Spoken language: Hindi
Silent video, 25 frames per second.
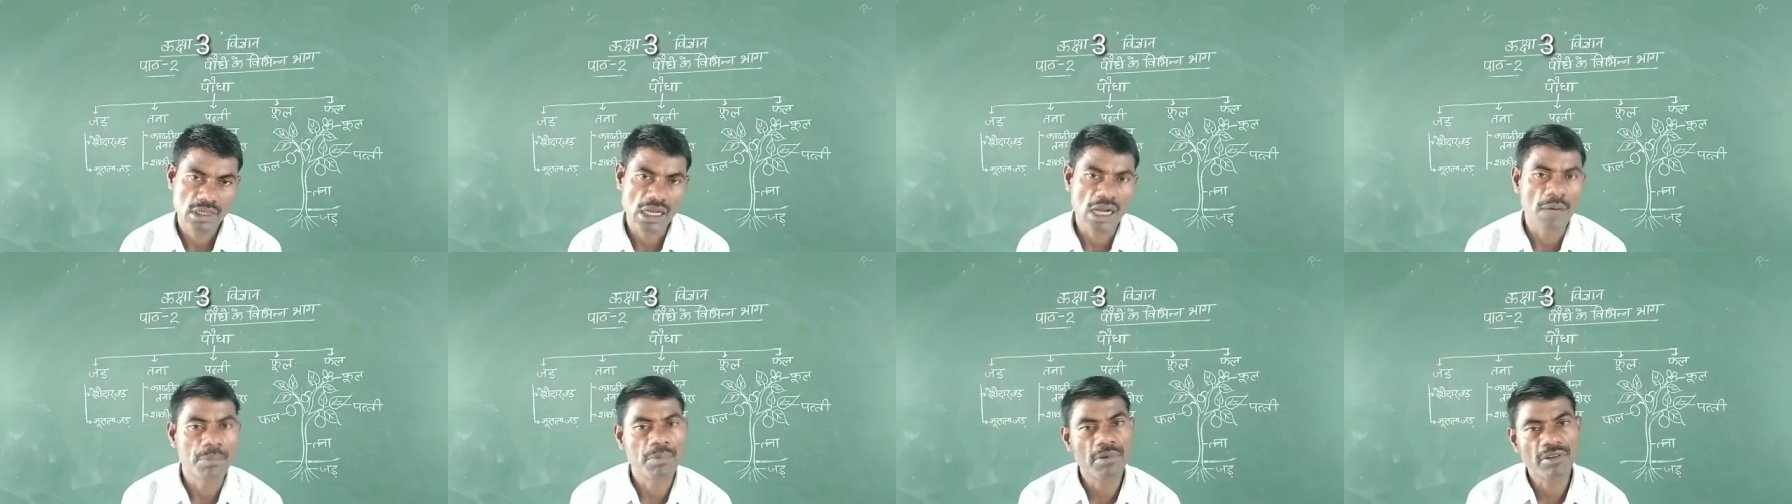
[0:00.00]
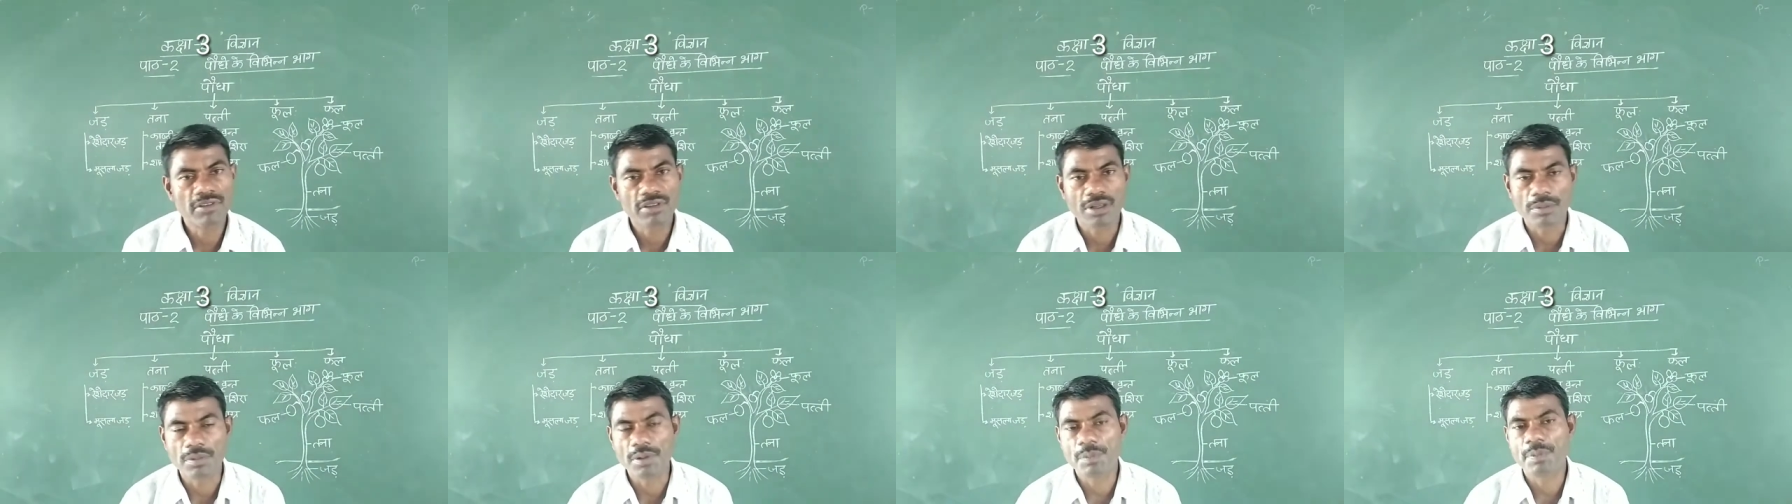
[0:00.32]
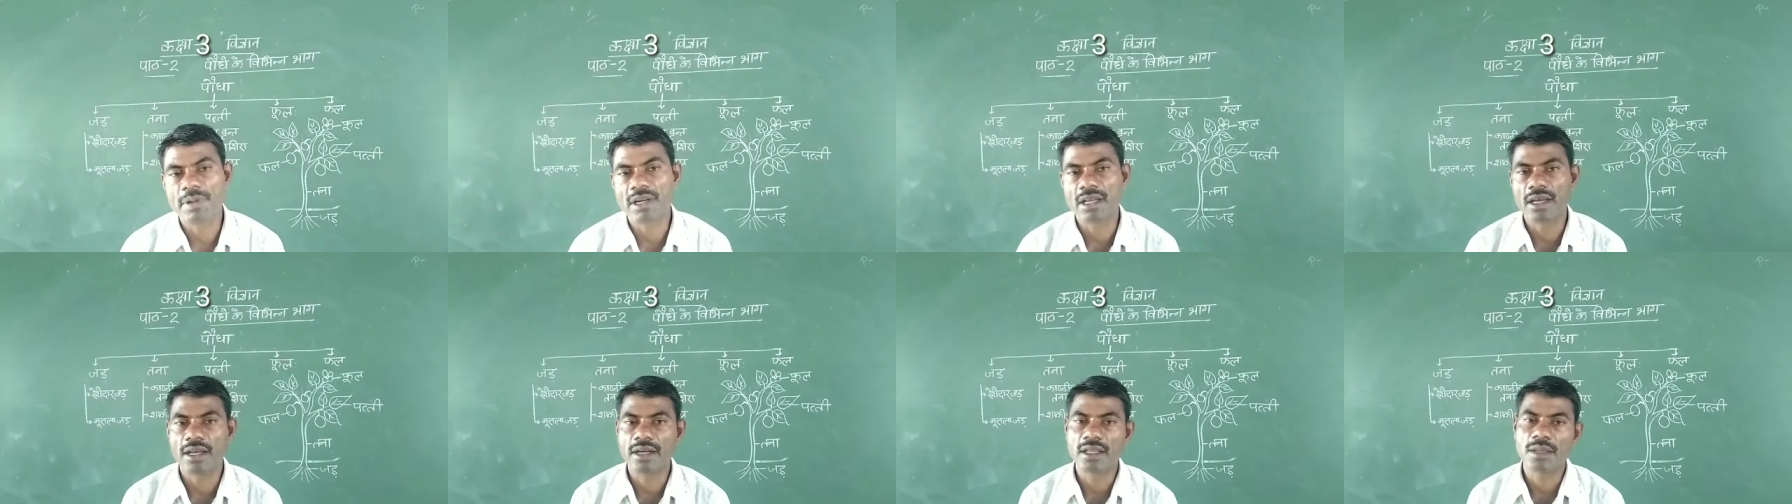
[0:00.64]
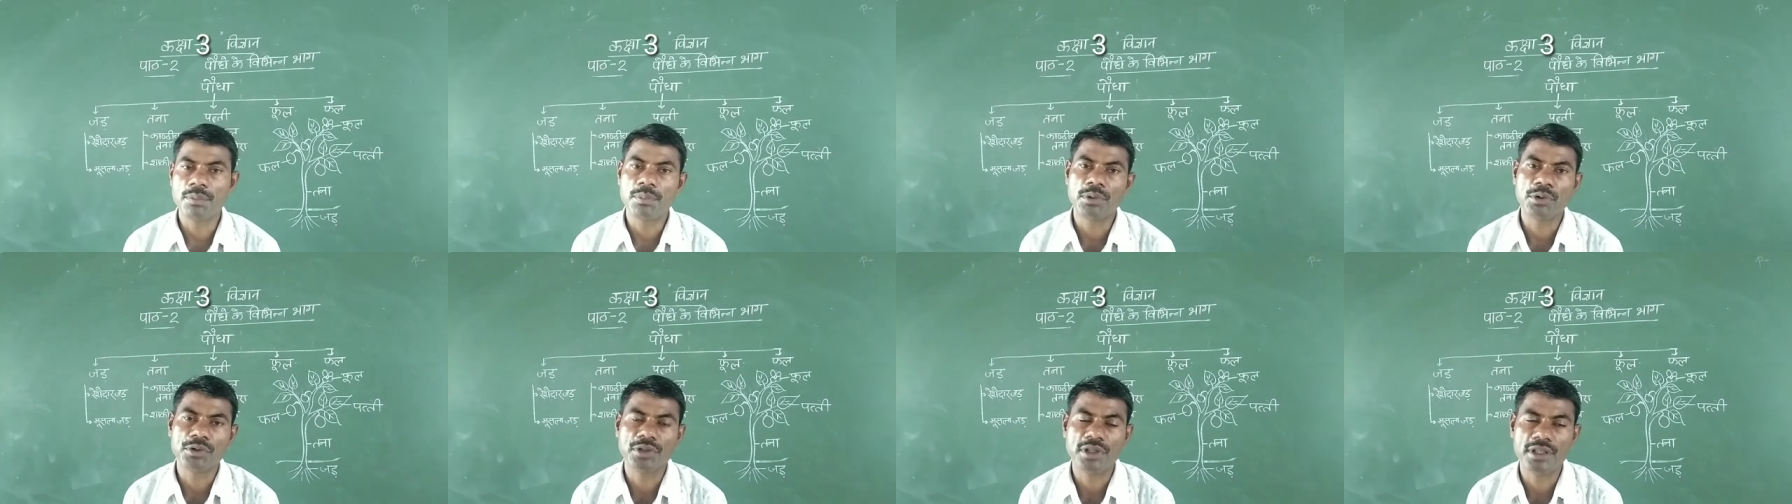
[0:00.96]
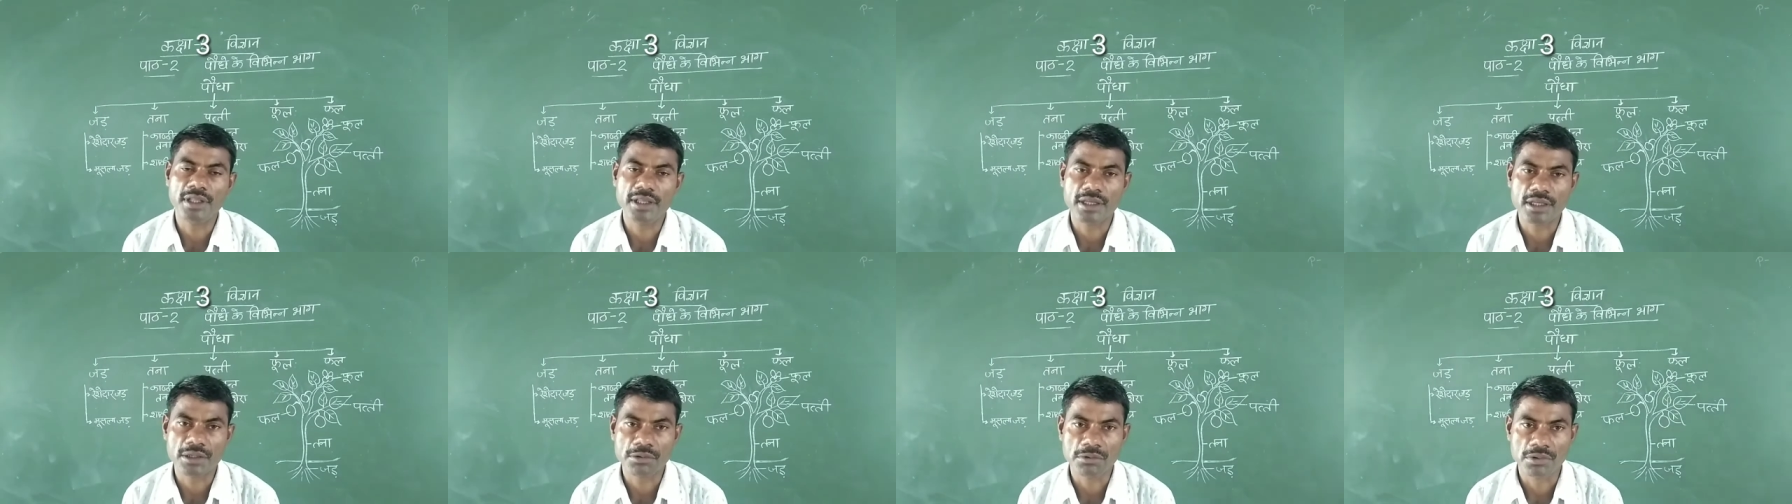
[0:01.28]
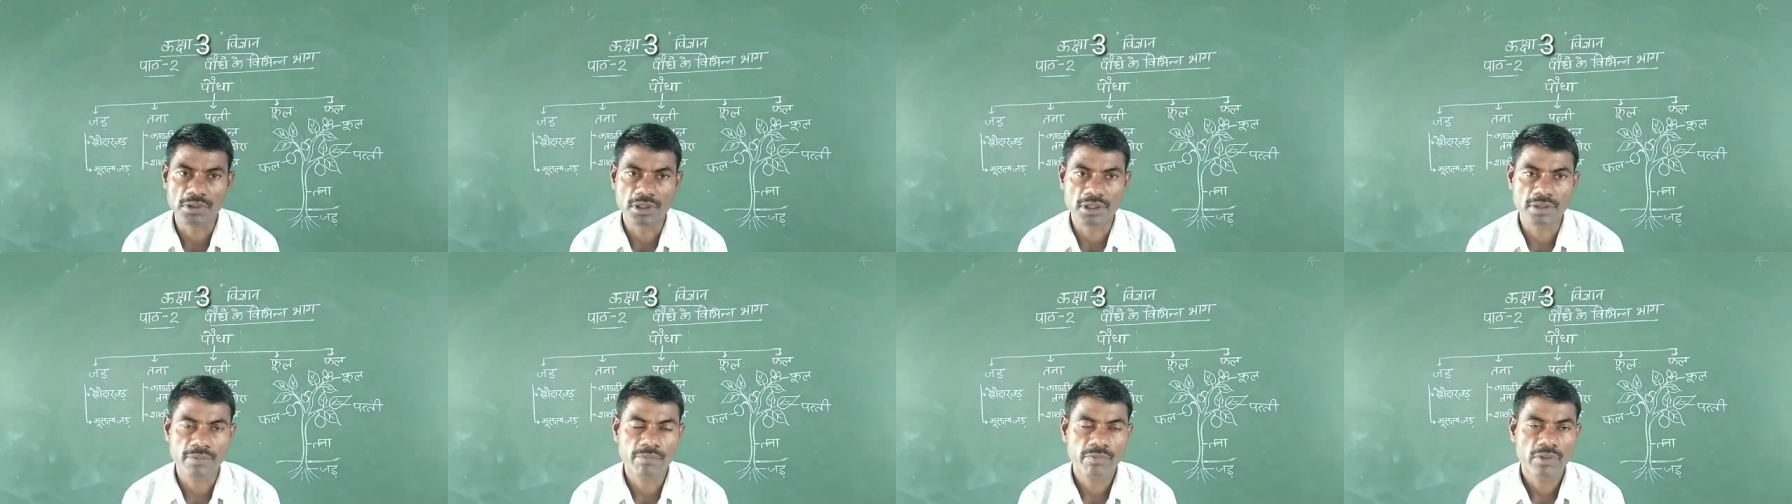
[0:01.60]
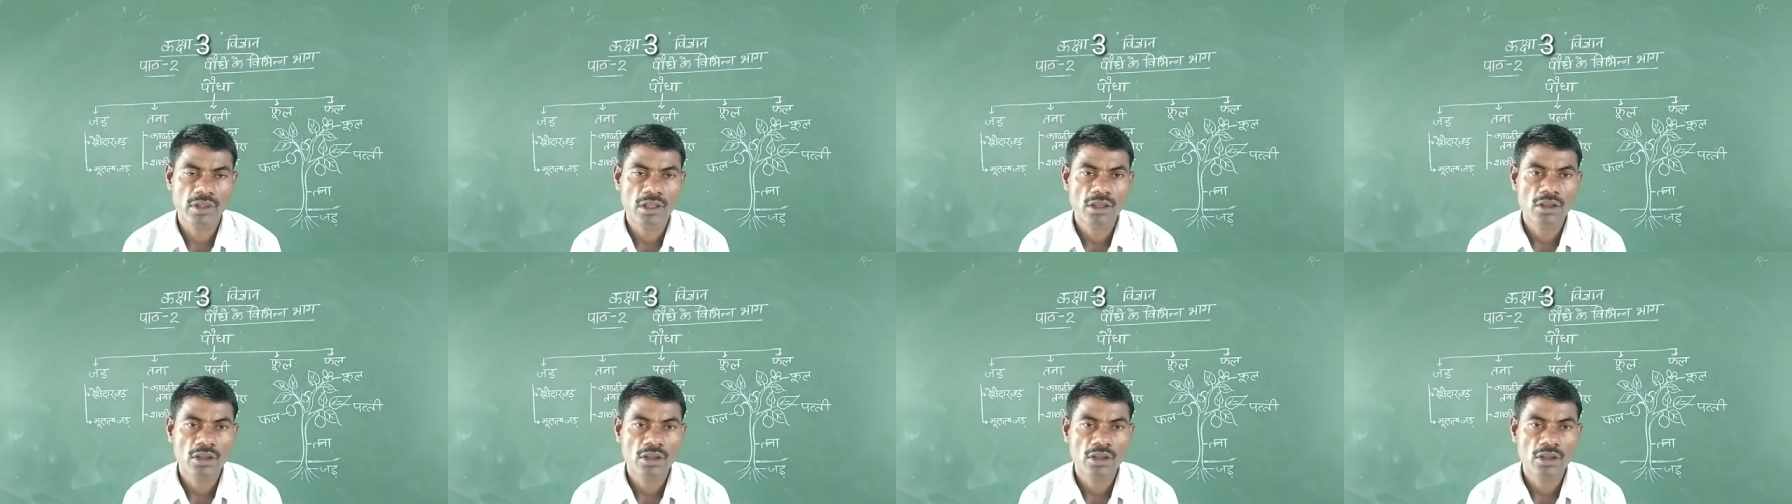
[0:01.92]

आपने सभी प्रकार के पौधे देखे होंगे